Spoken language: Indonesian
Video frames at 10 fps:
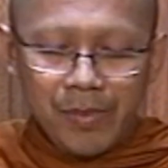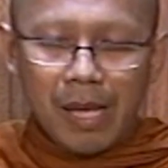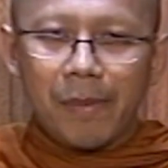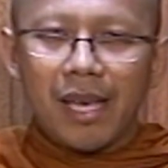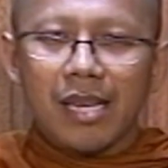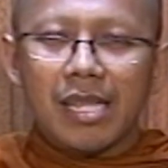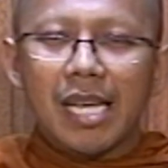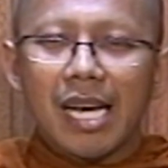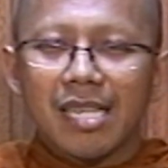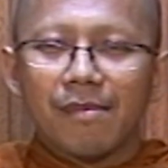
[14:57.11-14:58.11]
Tapi yang
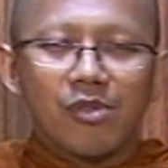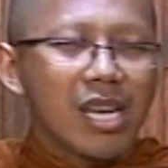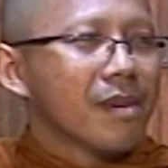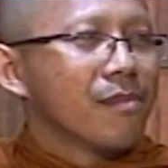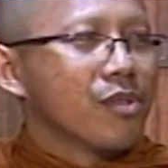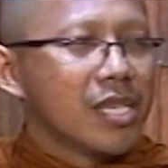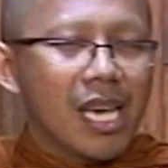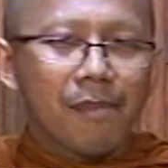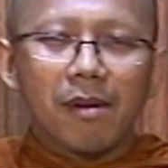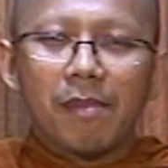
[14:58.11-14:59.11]
ketiga, Sang Buddha memuji
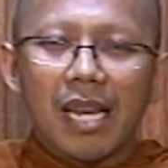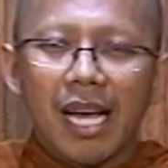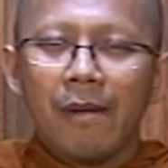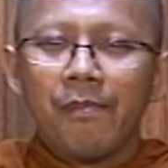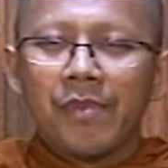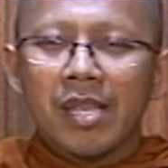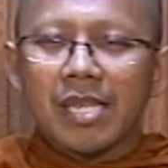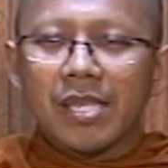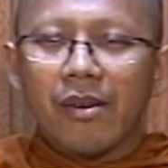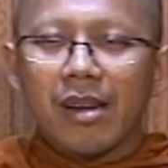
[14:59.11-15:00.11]
apabila
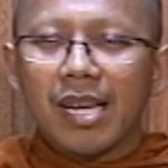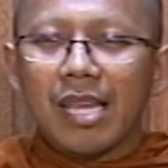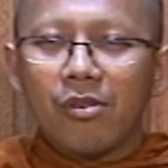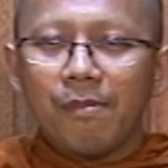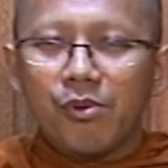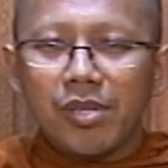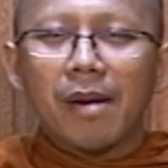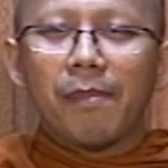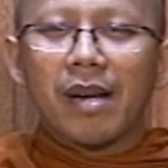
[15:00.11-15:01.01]
seseorang itu punya